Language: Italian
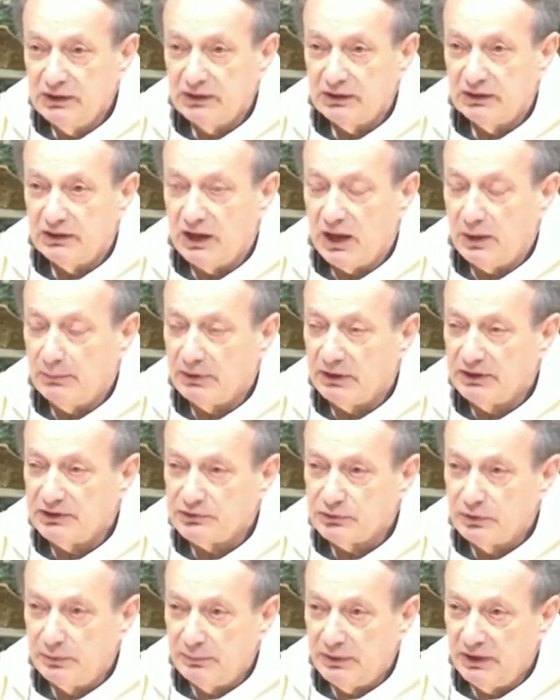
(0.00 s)
che ama le
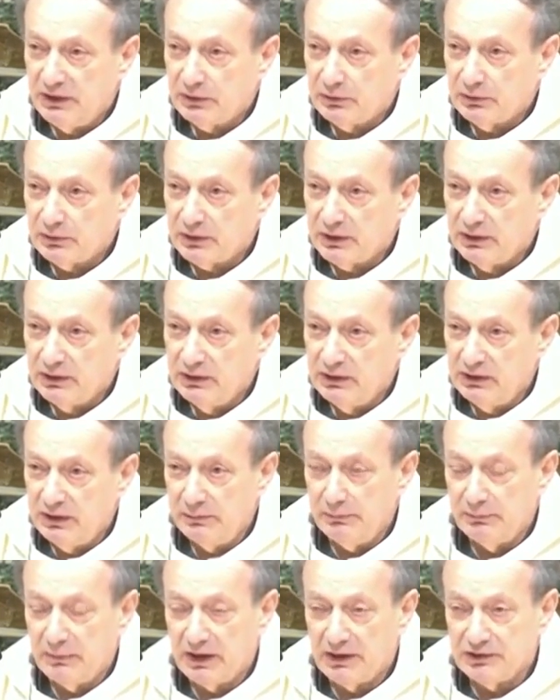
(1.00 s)
sue pecore,
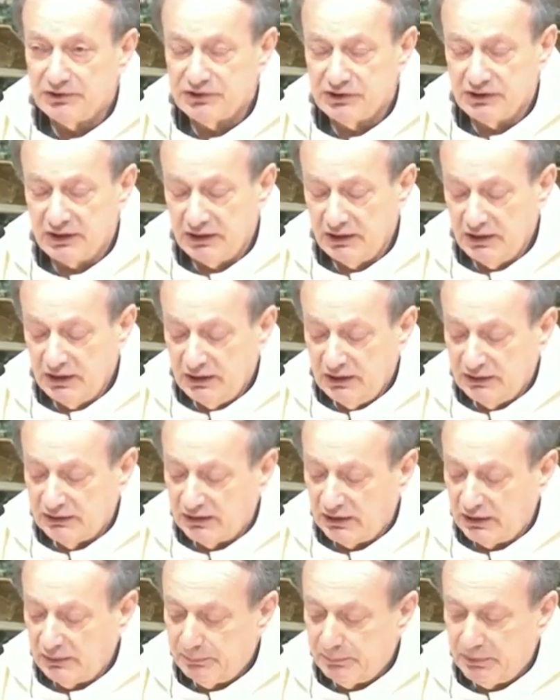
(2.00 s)
l'immagine
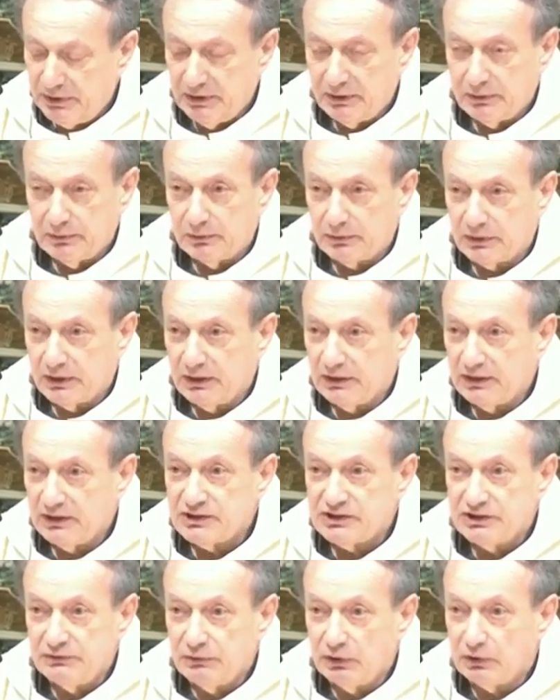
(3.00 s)
delle pecore che
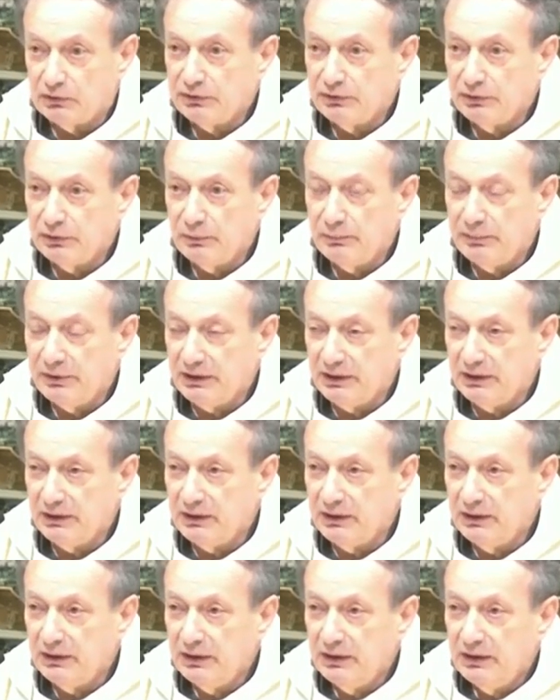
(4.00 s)
si vogliono
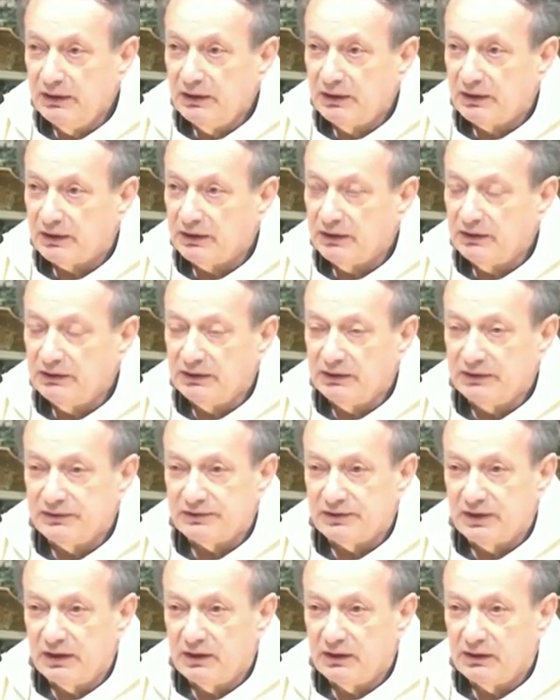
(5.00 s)
bene,
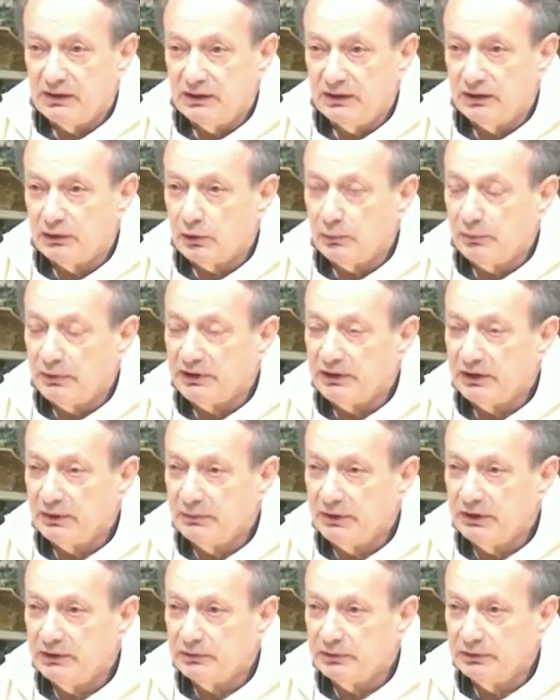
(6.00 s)
realizza il
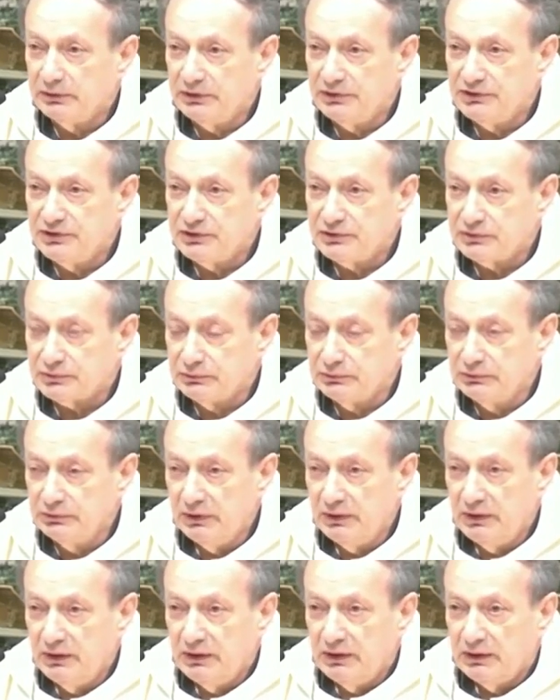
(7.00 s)
comandamento di Gesù
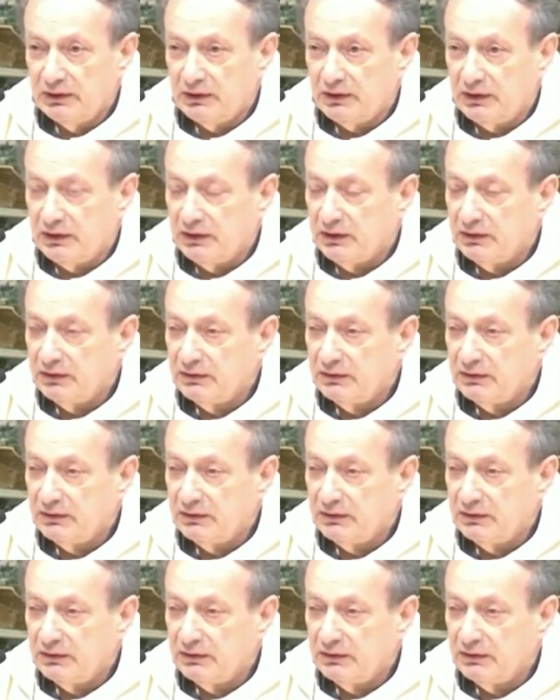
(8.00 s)
che